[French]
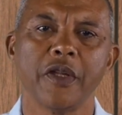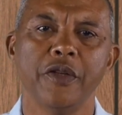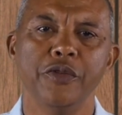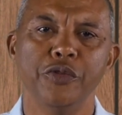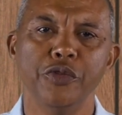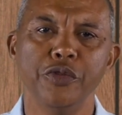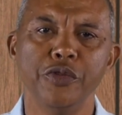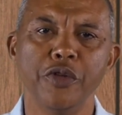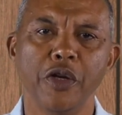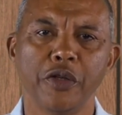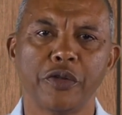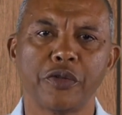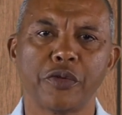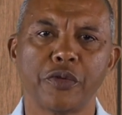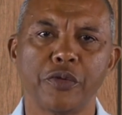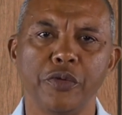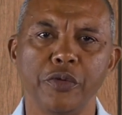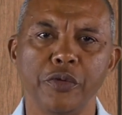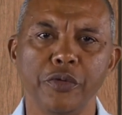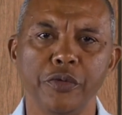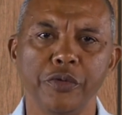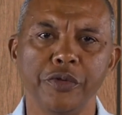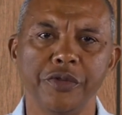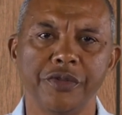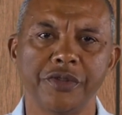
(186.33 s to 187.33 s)
Nous, notre
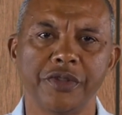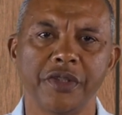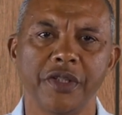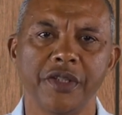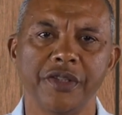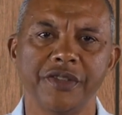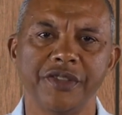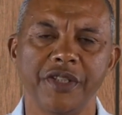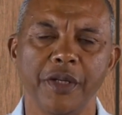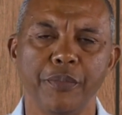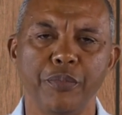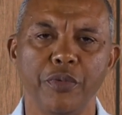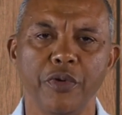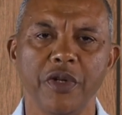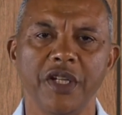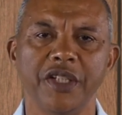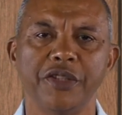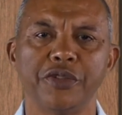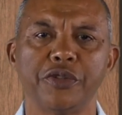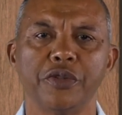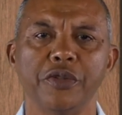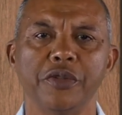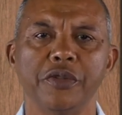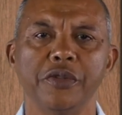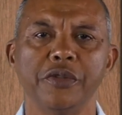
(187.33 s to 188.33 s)
course, c'est pour les
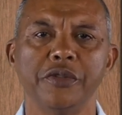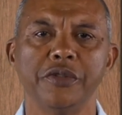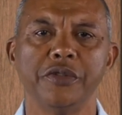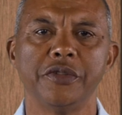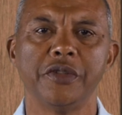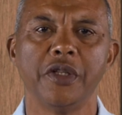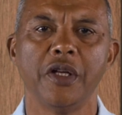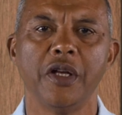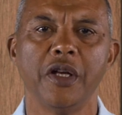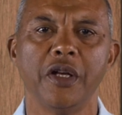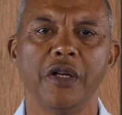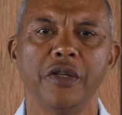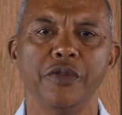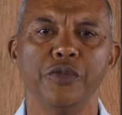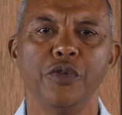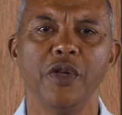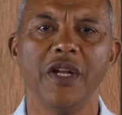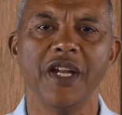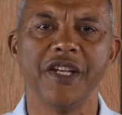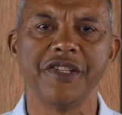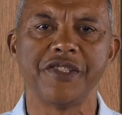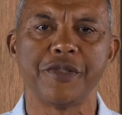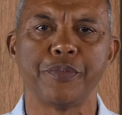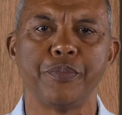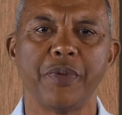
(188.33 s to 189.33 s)
choses de
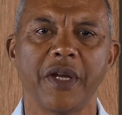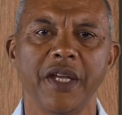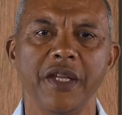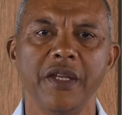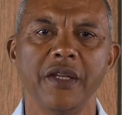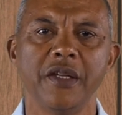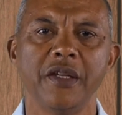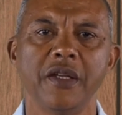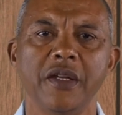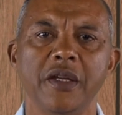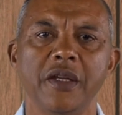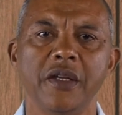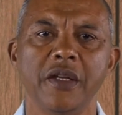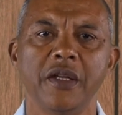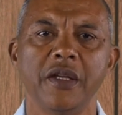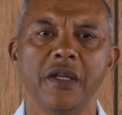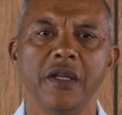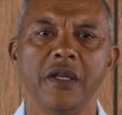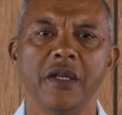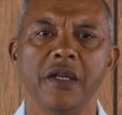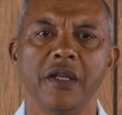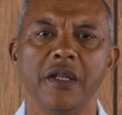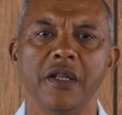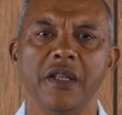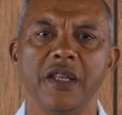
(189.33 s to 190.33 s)
l'esprit,
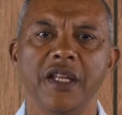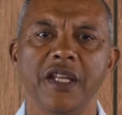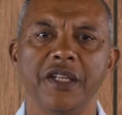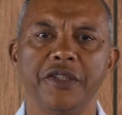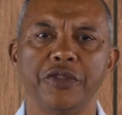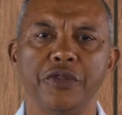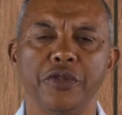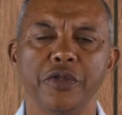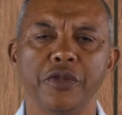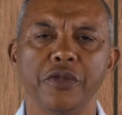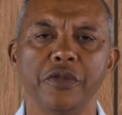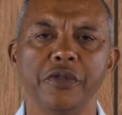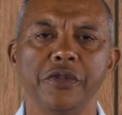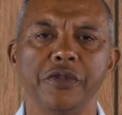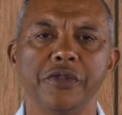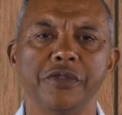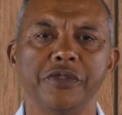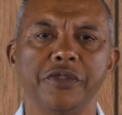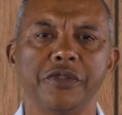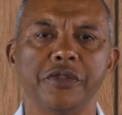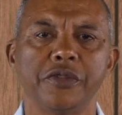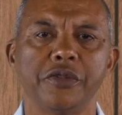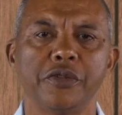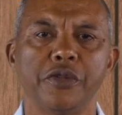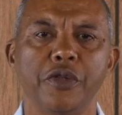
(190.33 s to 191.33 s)
les
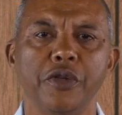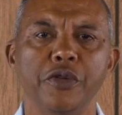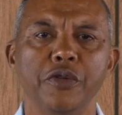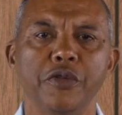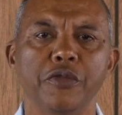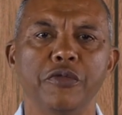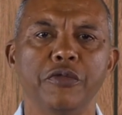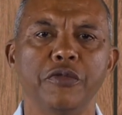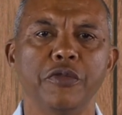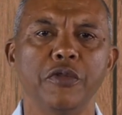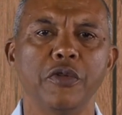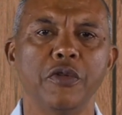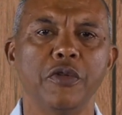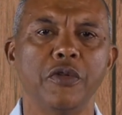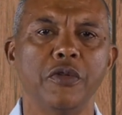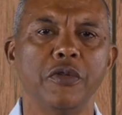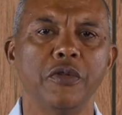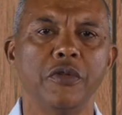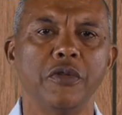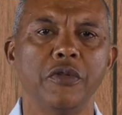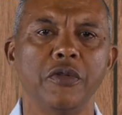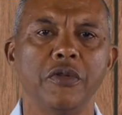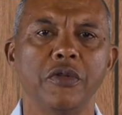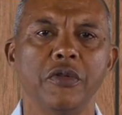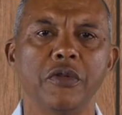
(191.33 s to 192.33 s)
choses que nous
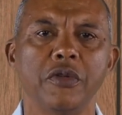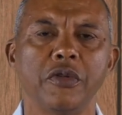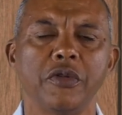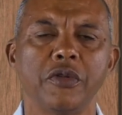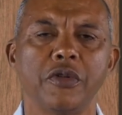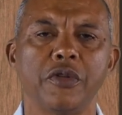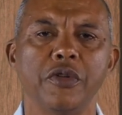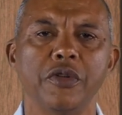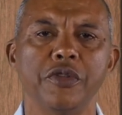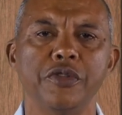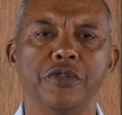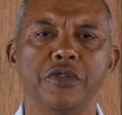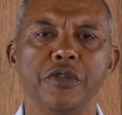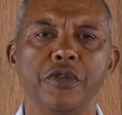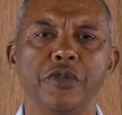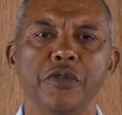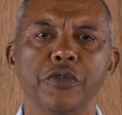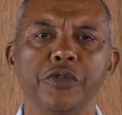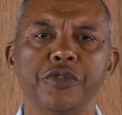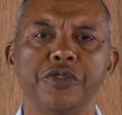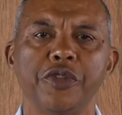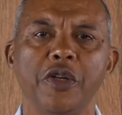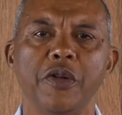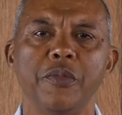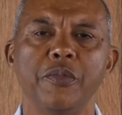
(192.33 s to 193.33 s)
voulons que Dieu
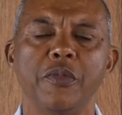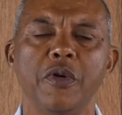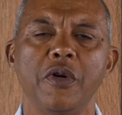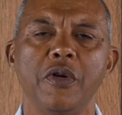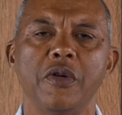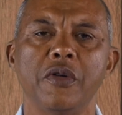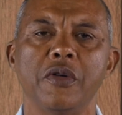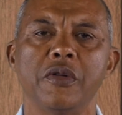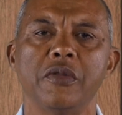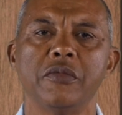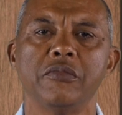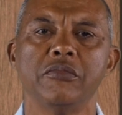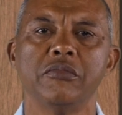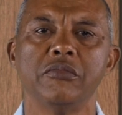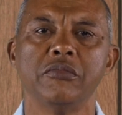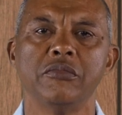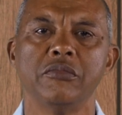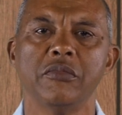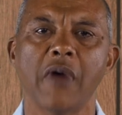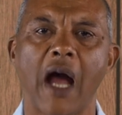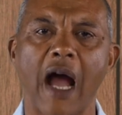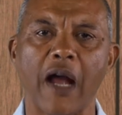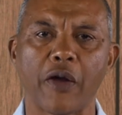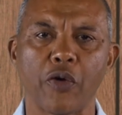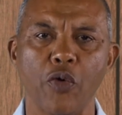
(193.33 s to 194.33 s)
non seulement
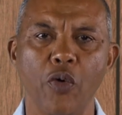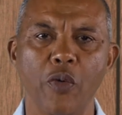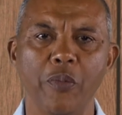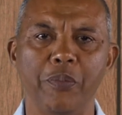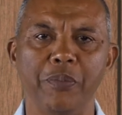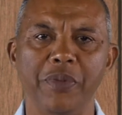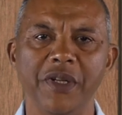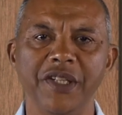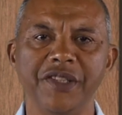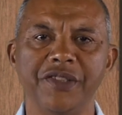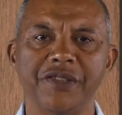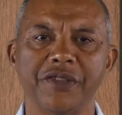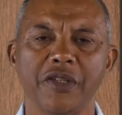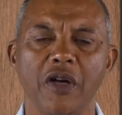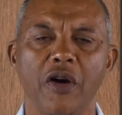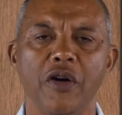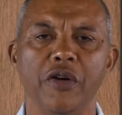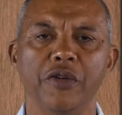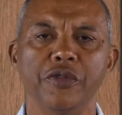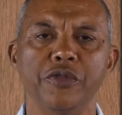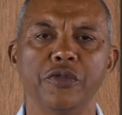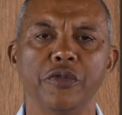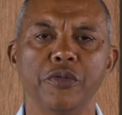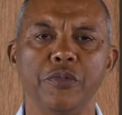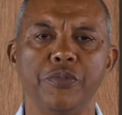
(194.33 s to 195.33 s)
accomplisse
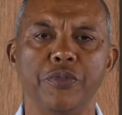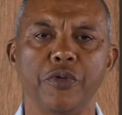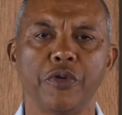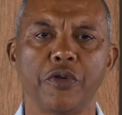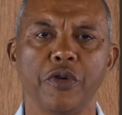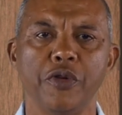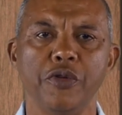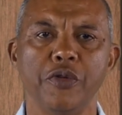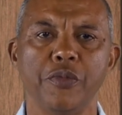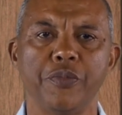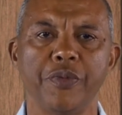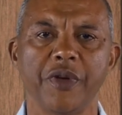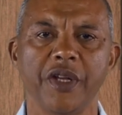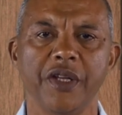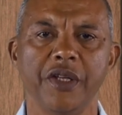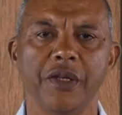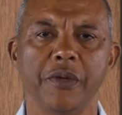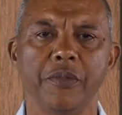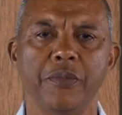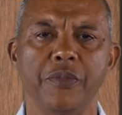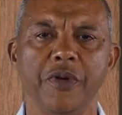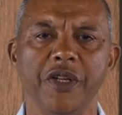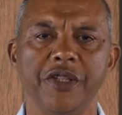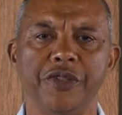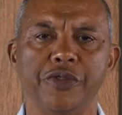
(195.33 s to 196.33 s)
en nous pour que nous
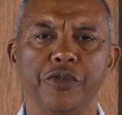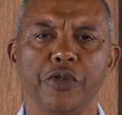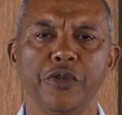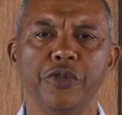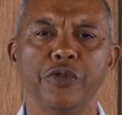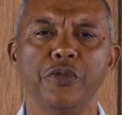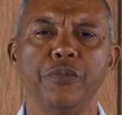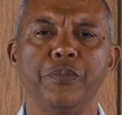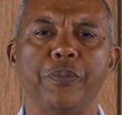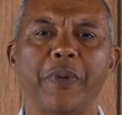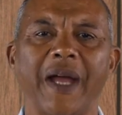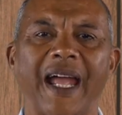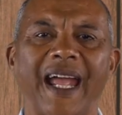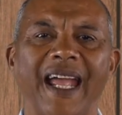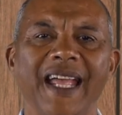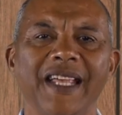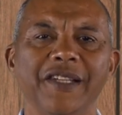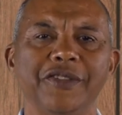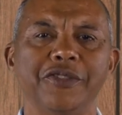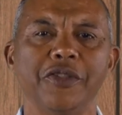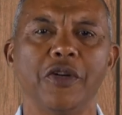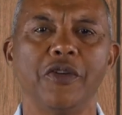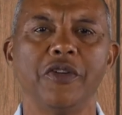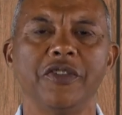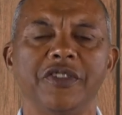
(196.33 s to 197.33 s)
puissions nous
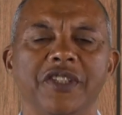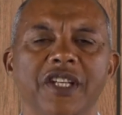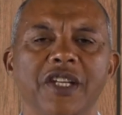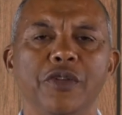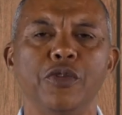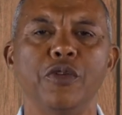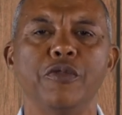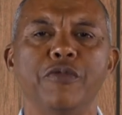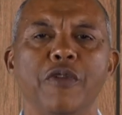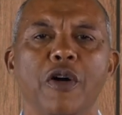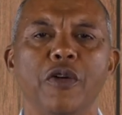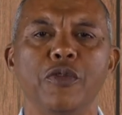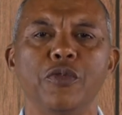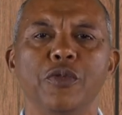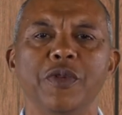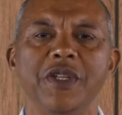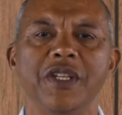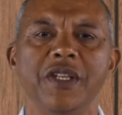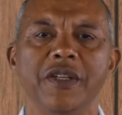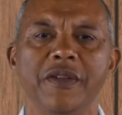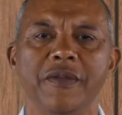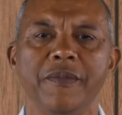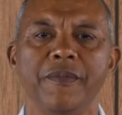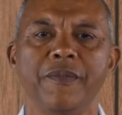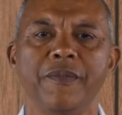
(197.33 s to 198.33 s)
présenter devant lui